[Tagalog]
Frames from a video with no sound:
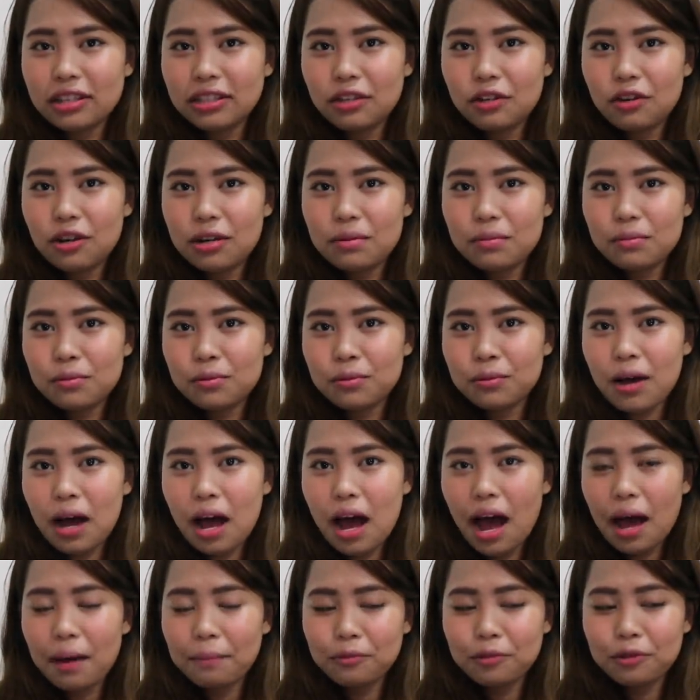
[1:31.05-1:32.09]
Hindi ko alam kung
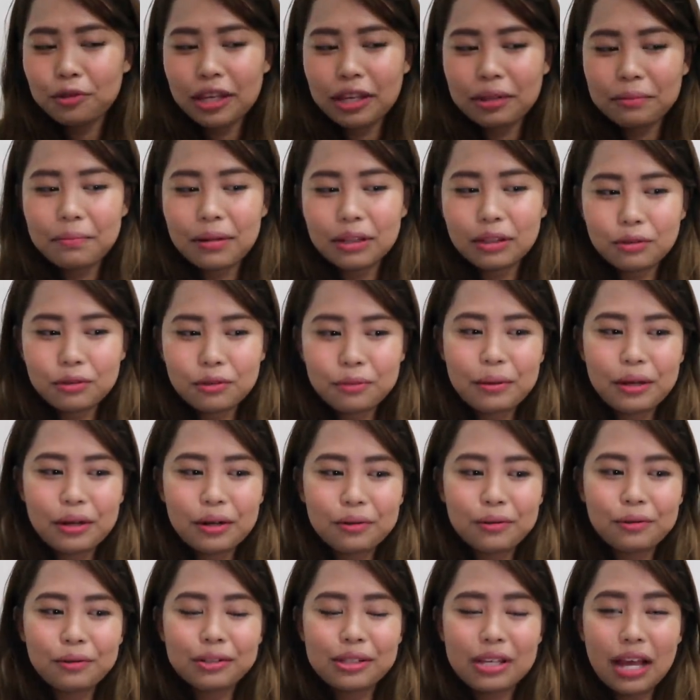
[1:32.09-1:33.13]
up-to-date ba to.
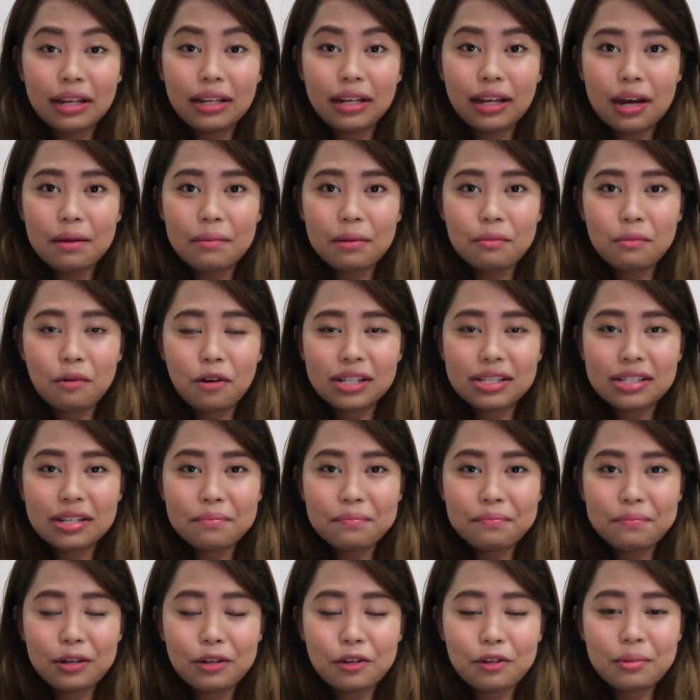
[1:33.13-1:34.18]
Pero sana nga magbukas
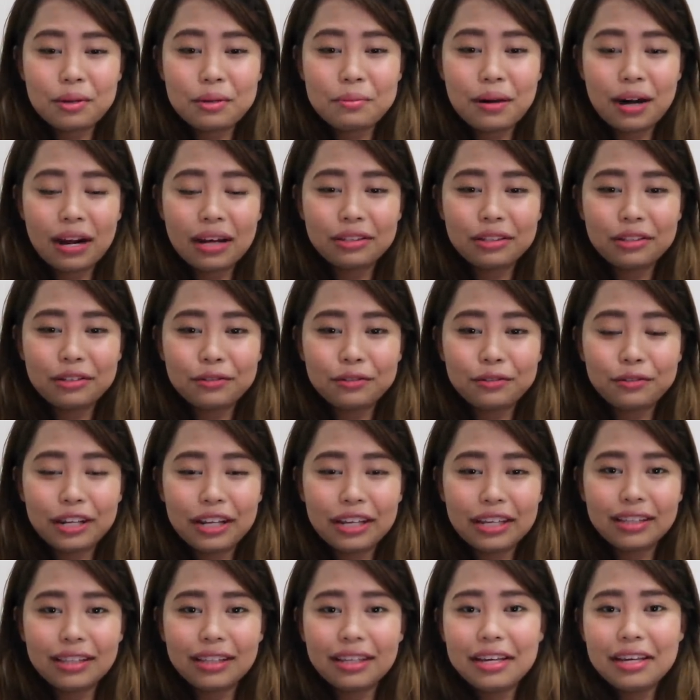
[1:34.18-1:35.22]
ng Pinoy Big Brother
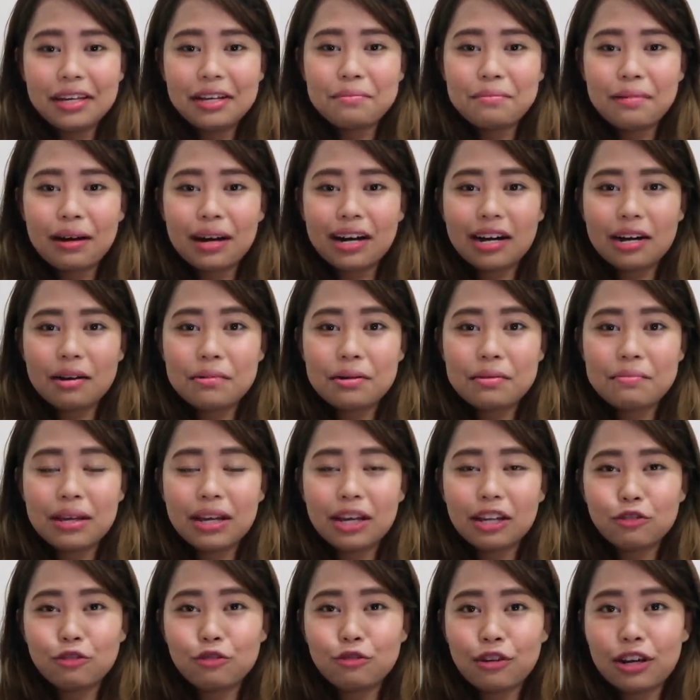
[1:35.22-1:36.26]
ulit para naman may
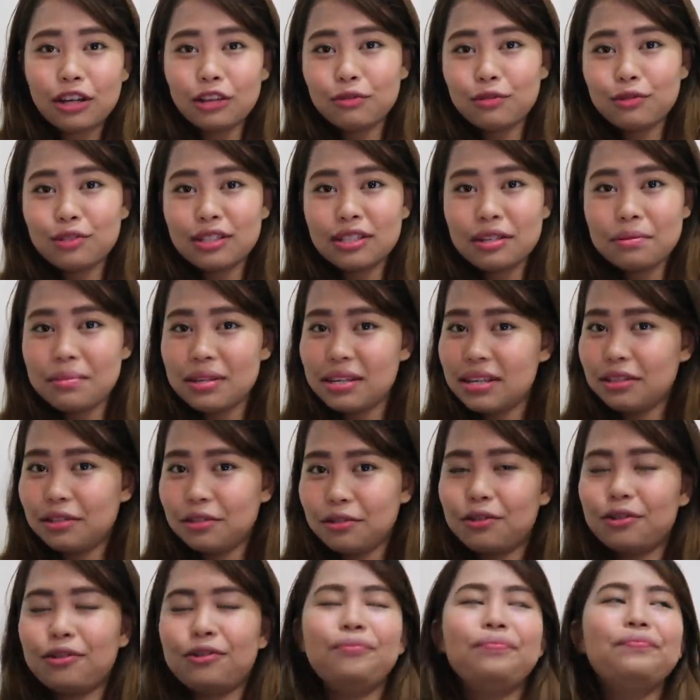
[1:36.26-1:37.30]
katuturan itong sasabihin
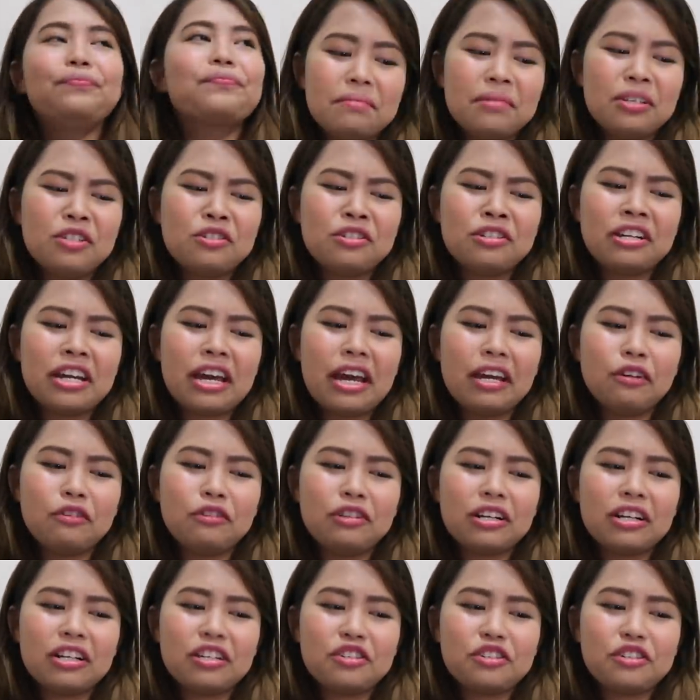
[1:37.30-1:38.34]
ko. Medyo gagayahin ko
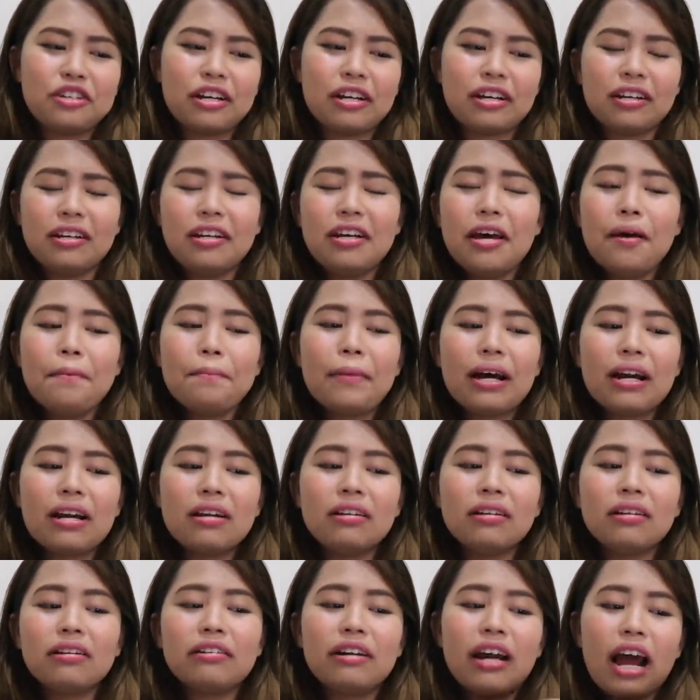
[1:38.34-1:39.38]
na rin siya.
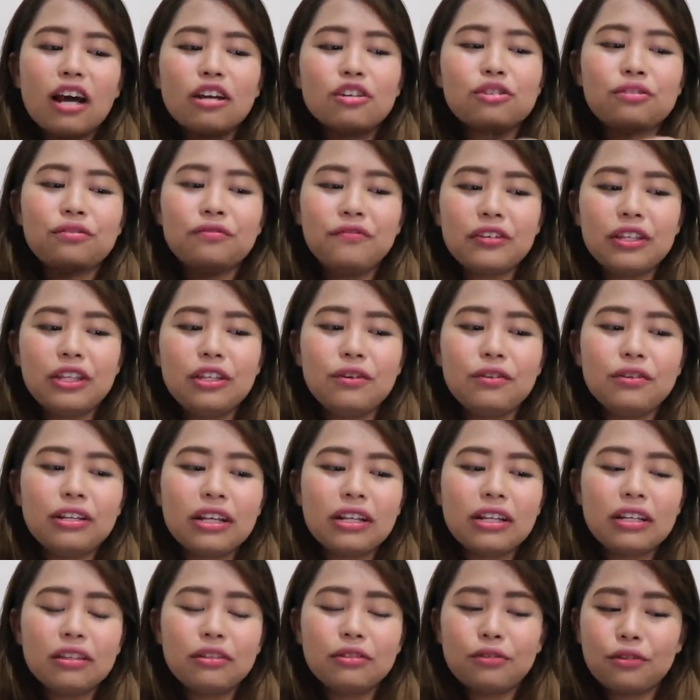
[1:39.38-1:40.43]
Parang reaction video
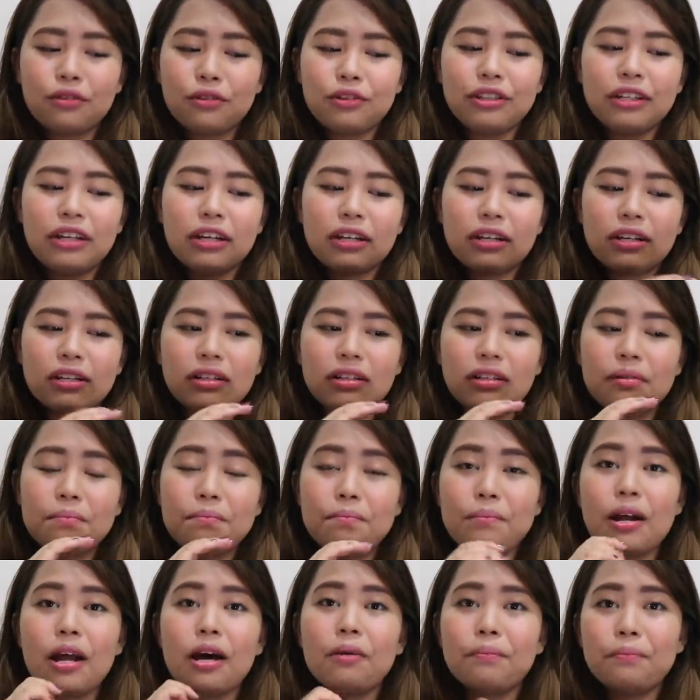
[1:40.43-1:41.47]
na rin to ng
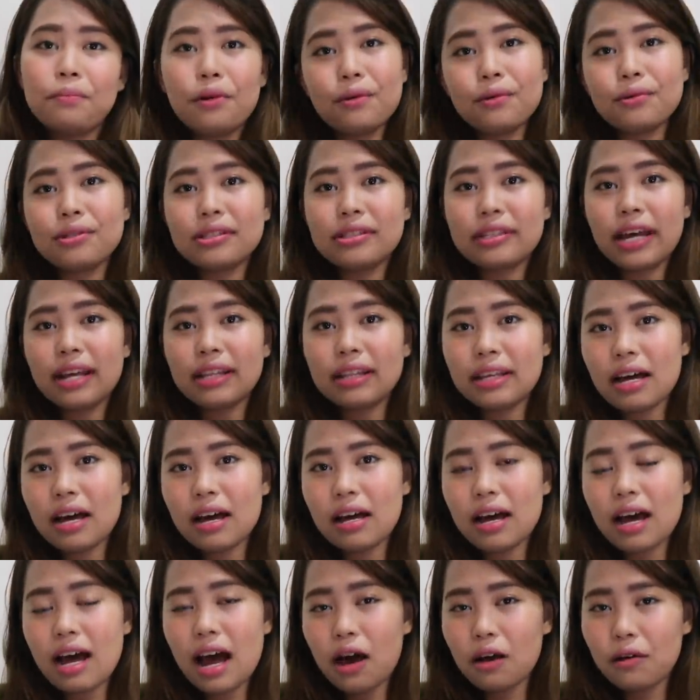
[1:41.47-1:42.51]
blog post ni Ate
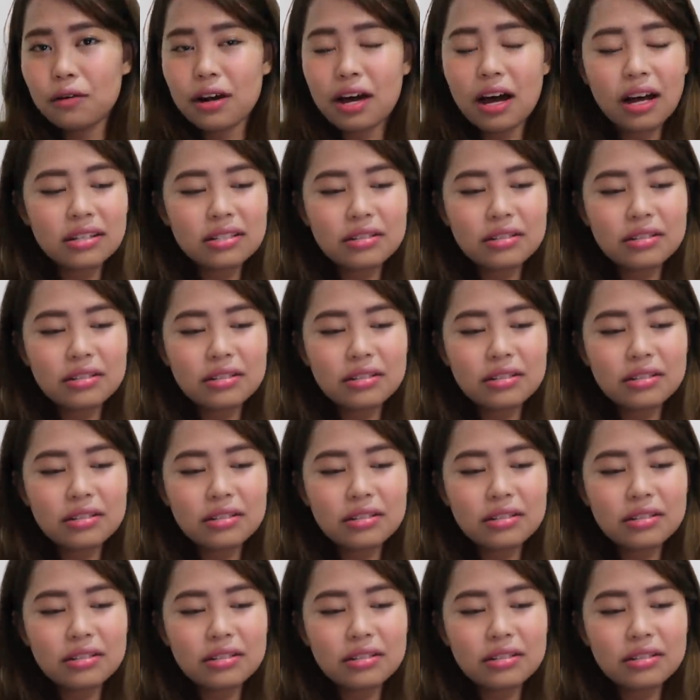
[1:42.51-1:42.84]
Aura.